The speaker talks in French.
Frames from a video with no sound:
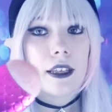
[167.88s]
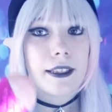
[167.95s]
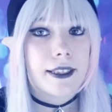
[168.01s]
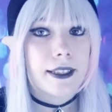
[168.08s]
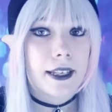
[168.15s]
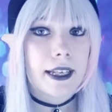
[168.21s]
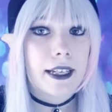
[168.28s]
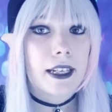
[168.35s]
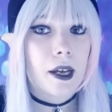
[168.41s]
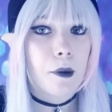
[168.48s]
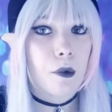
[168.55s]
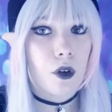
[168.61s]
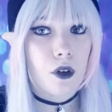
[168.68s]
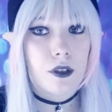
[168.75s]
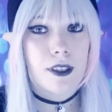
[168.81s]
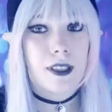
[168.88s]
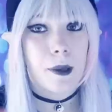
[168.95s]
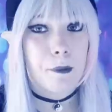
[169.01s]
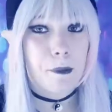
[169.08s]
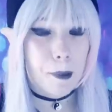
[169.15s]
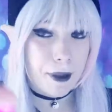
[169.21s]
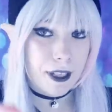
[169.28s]
C'est vrai que la brosse n'est
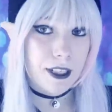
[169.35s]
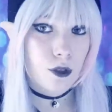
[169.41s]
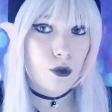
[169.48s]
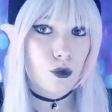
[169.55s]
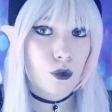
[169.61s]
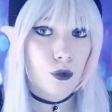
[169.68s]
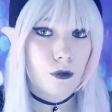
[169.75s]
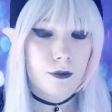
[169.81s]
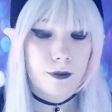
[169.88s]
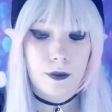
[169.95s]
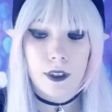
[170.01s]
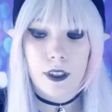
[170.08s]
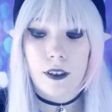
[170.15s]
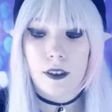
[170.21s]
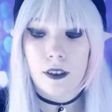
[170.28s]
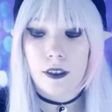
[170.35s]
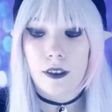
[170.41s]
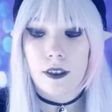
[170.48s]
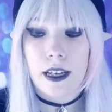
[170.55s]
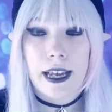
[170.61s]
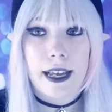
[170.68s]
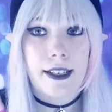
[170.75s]
pas pratique du tout.
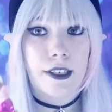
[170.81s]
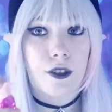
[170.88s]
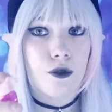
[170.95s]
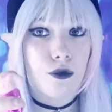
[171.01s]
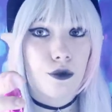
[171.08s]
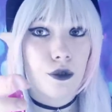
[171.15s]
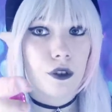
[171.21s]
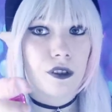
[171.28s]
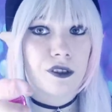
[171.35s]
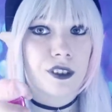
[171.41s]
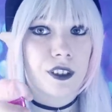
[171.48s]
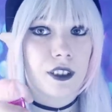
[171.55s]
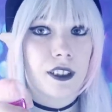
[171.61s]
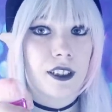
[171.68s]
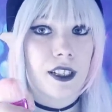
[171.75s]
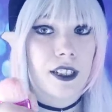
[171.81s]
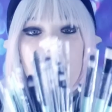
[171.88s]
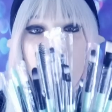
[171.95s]
Euh, elle est dure en fait.